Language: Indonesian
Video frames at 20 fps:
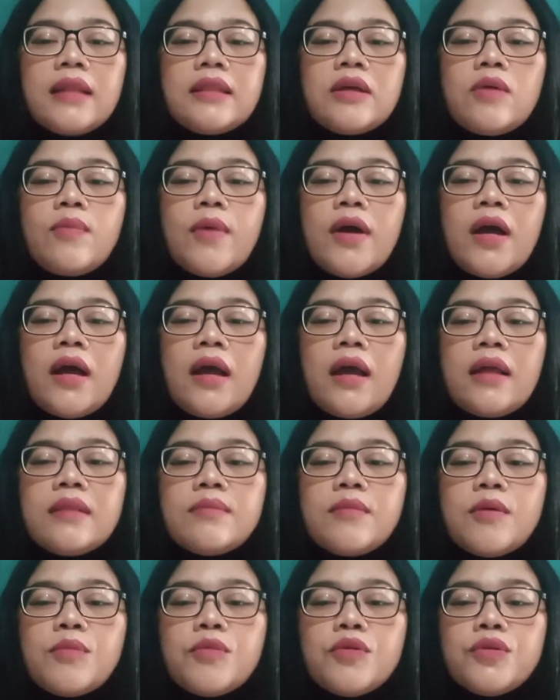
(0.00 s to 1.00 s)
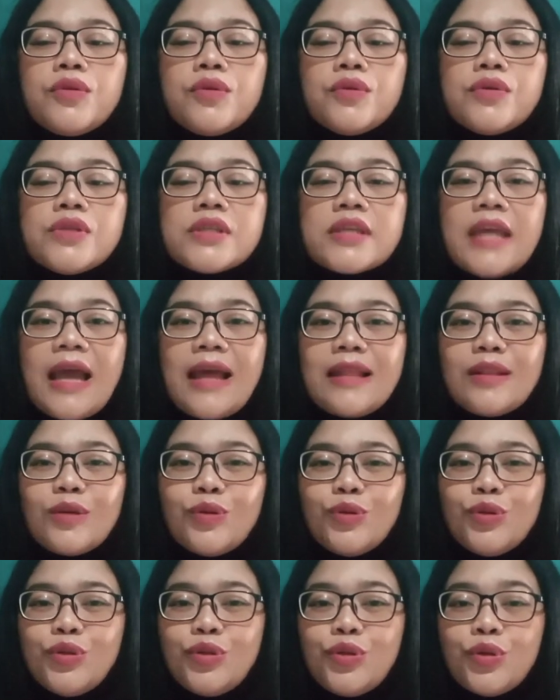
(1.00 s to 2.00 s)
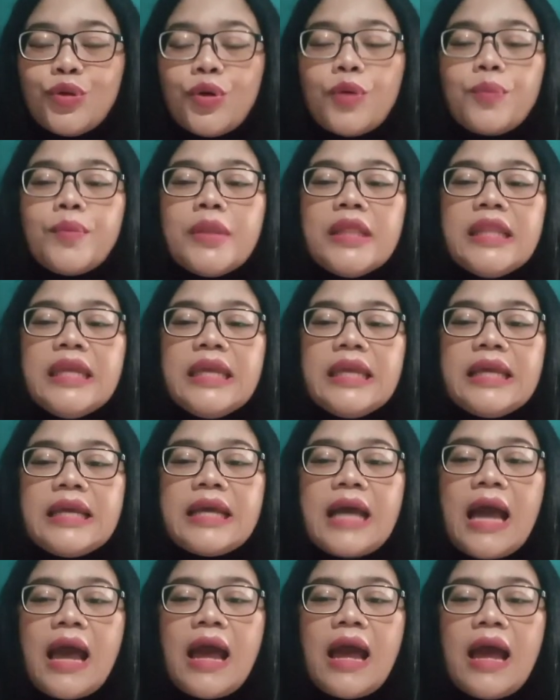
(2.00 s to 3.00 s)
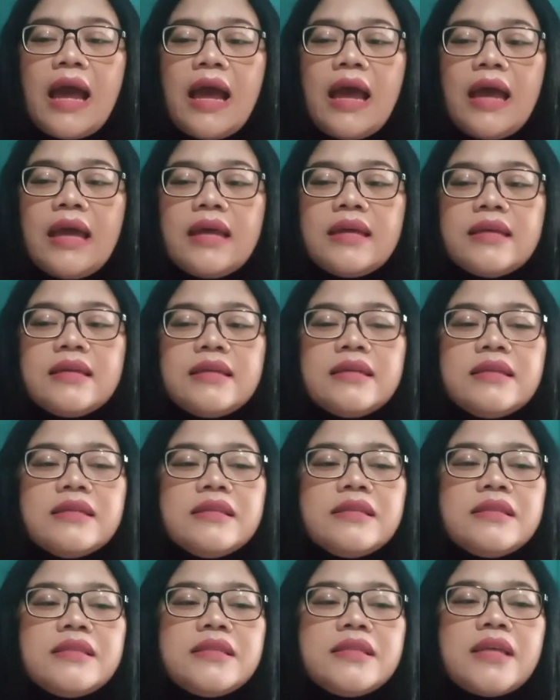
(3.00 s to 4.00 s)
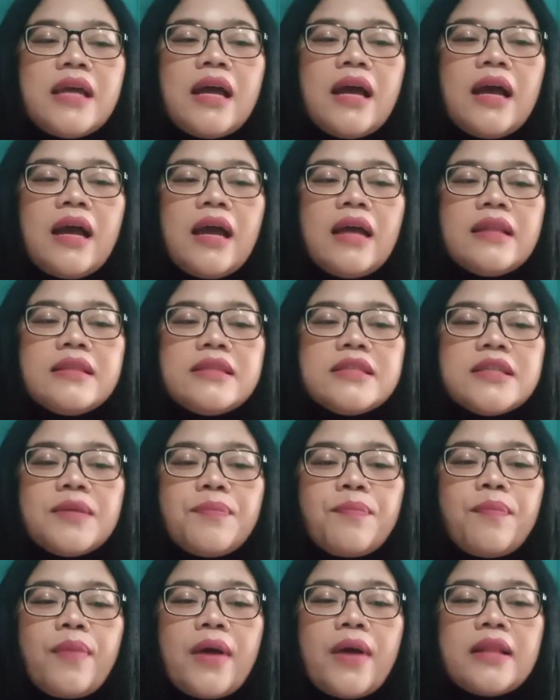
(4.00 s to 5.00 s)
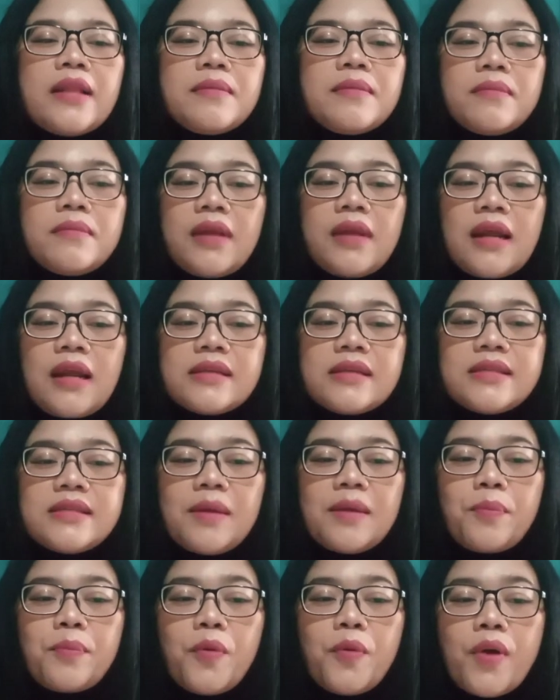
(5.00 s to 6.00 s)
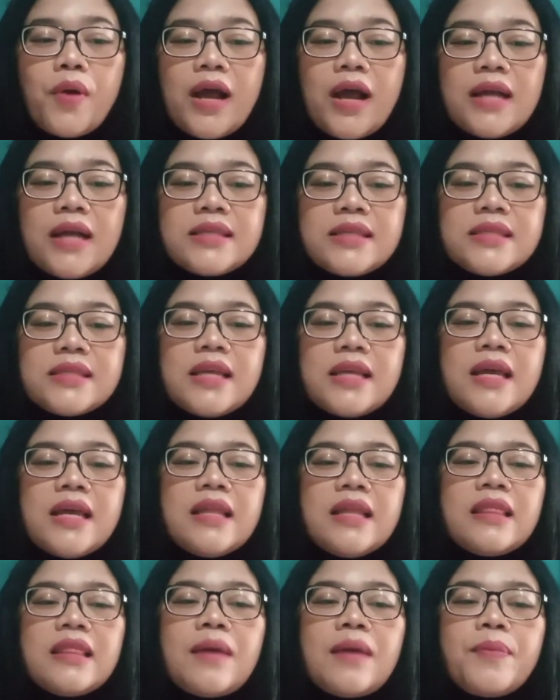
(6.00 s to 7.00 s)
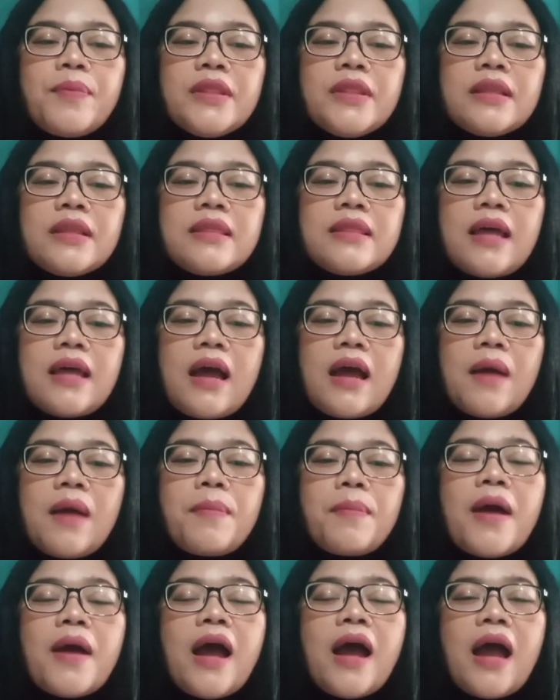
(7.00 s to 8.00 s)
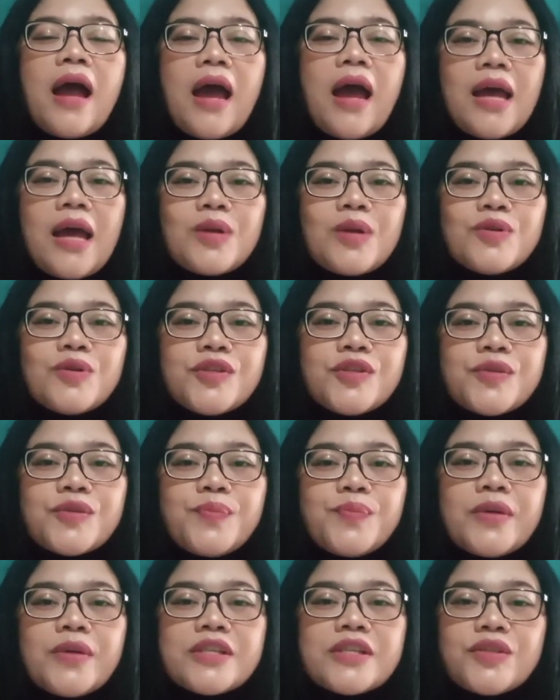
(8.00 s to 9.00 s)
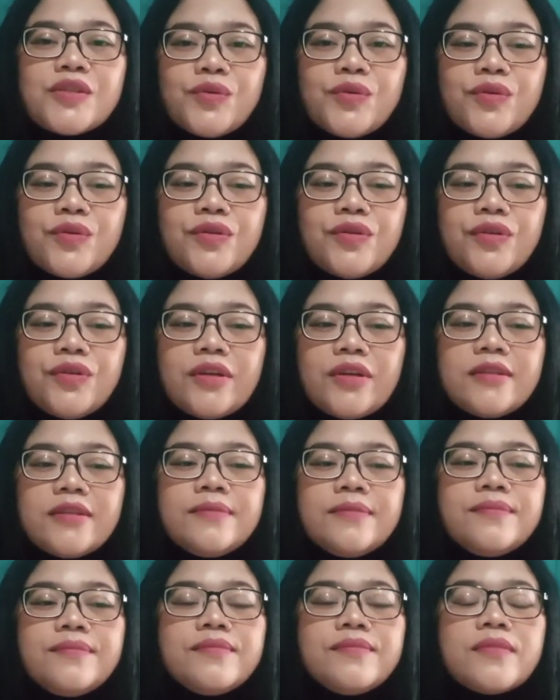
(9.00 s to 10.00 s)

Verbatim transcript: atau bahkan memutuskan untuk menikah. Jangan cepat merasa puas, tapi tetap harus bersyukur